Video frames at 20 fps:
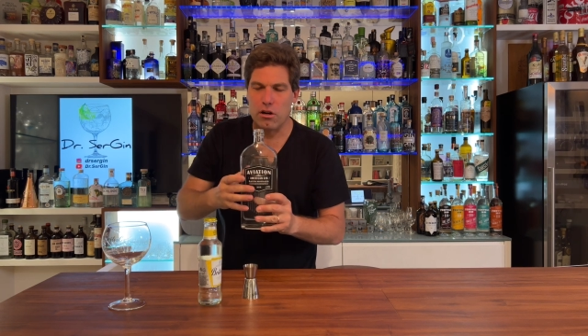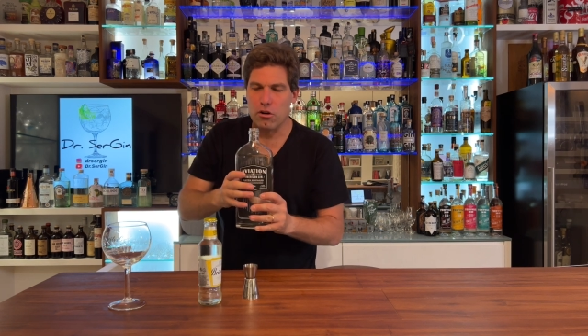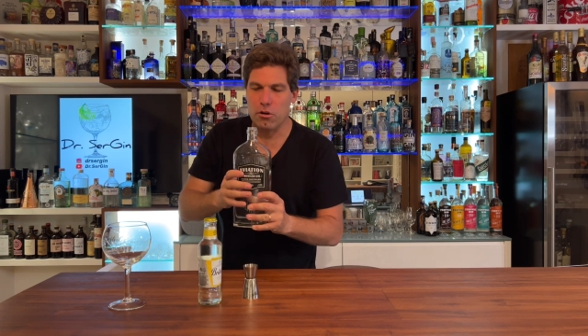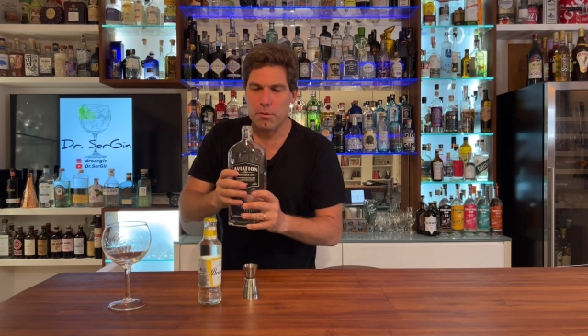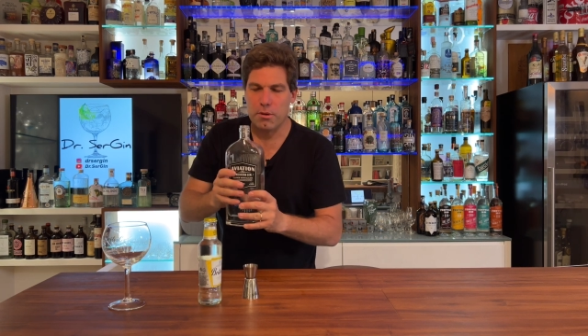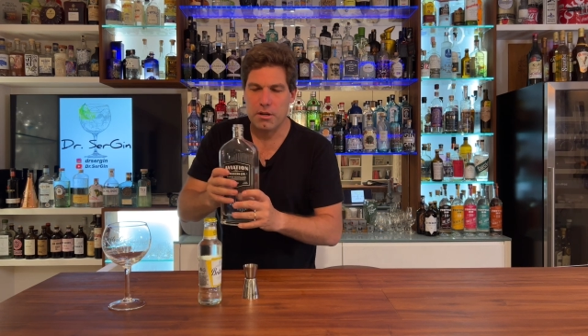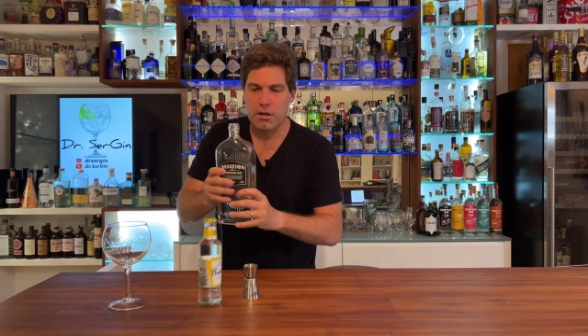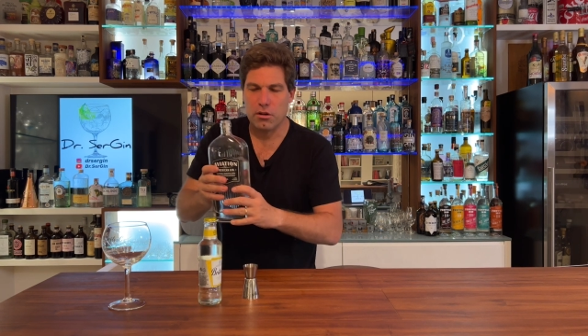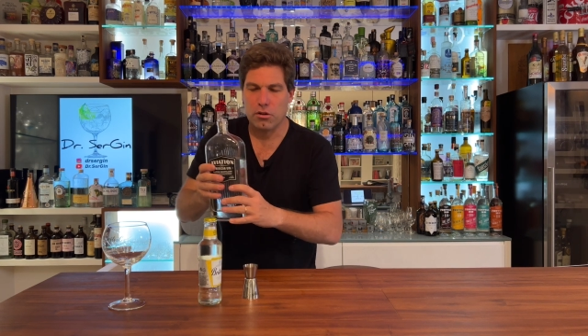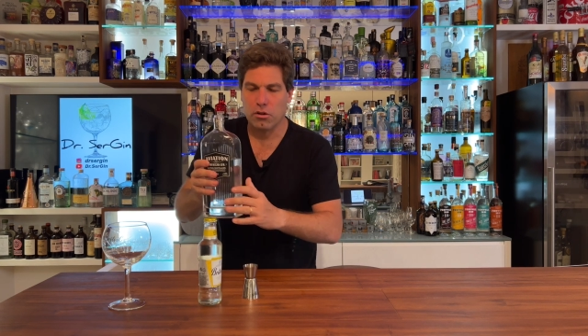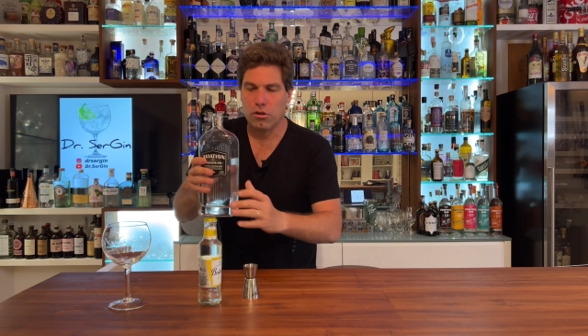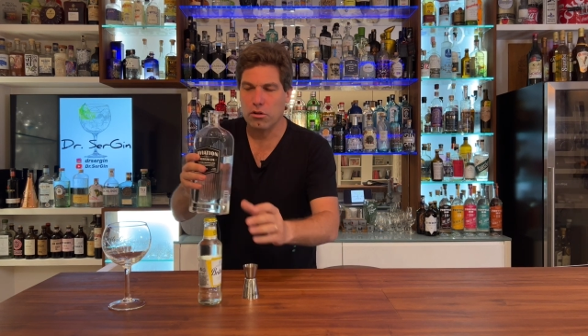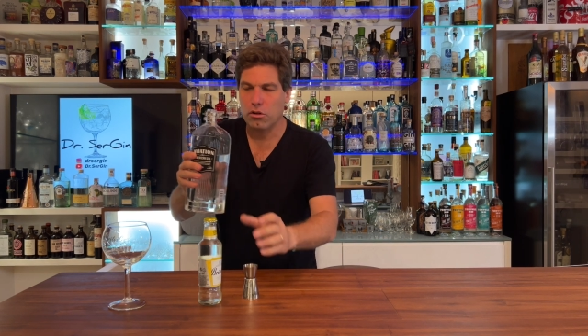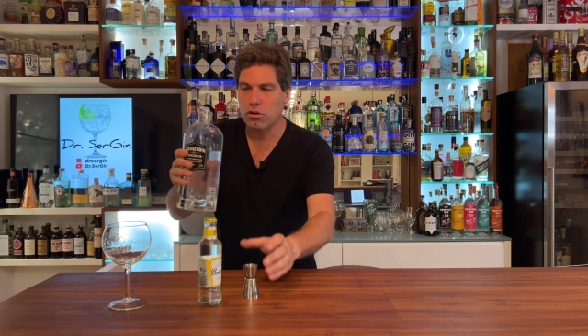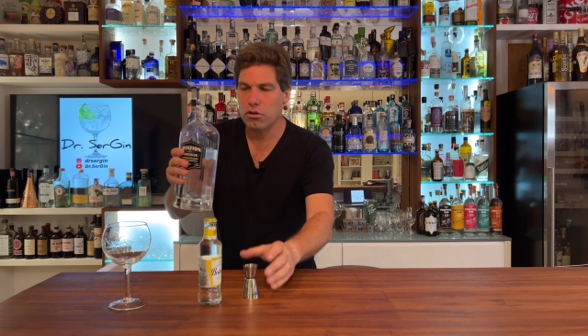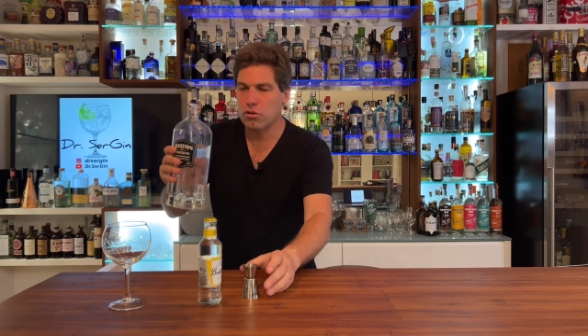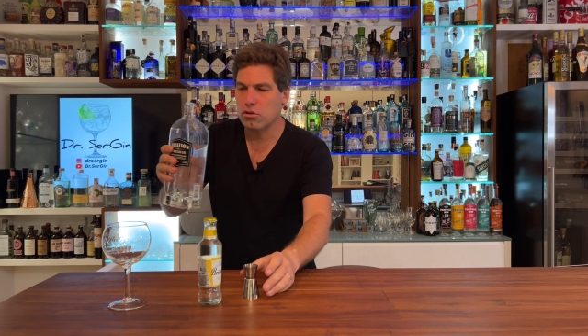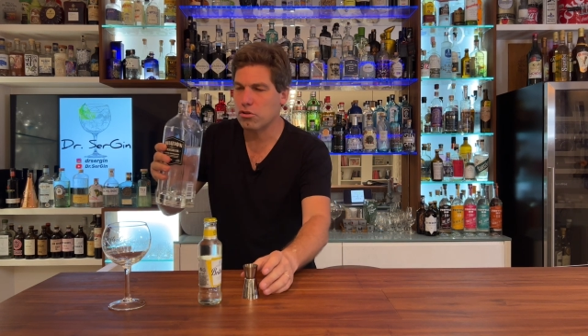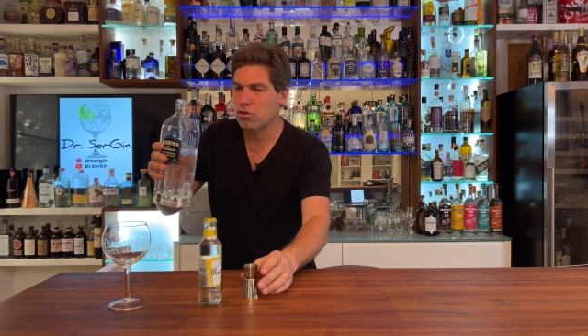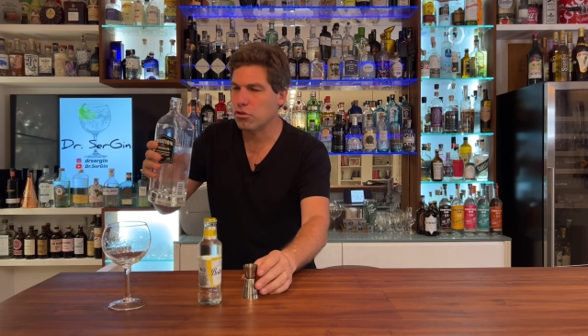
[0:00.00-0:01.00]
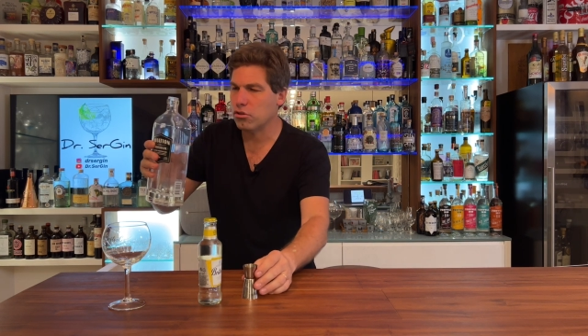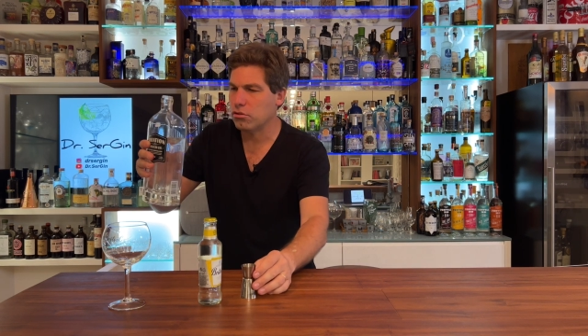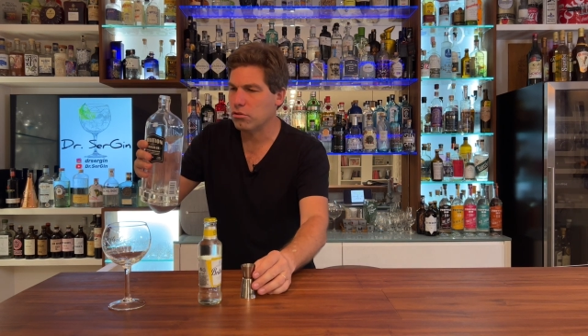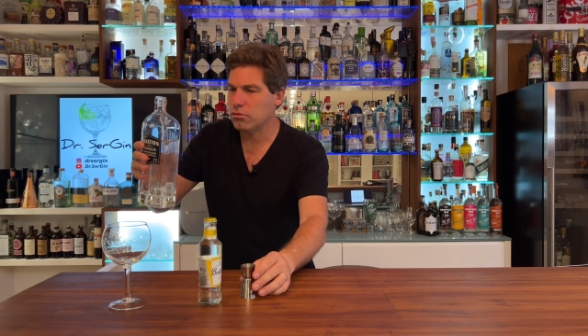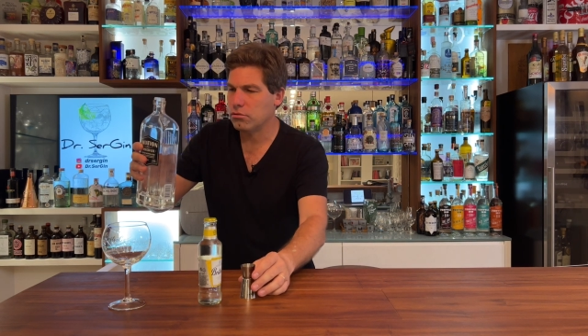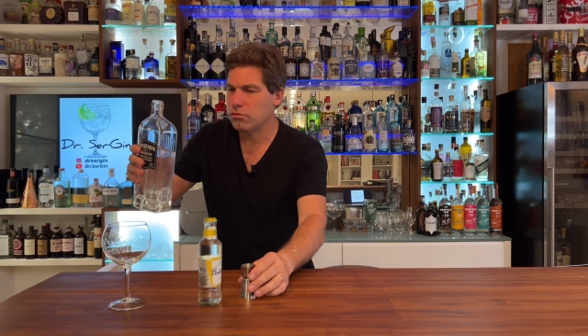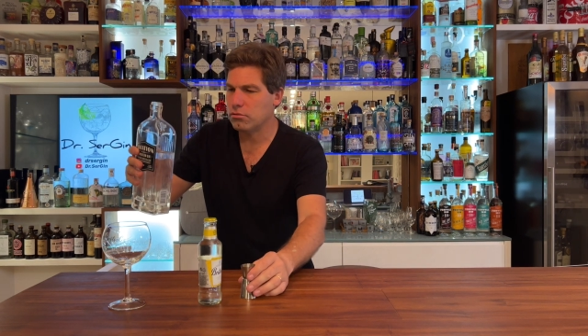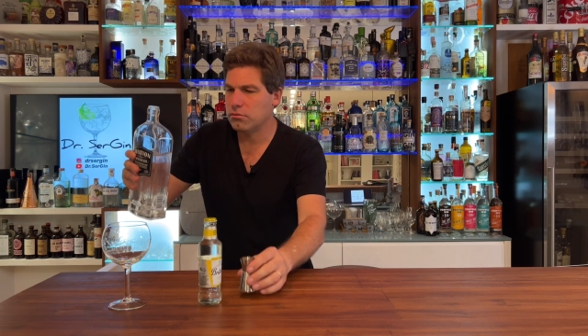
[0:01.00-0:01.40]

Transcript: no viene con corcho.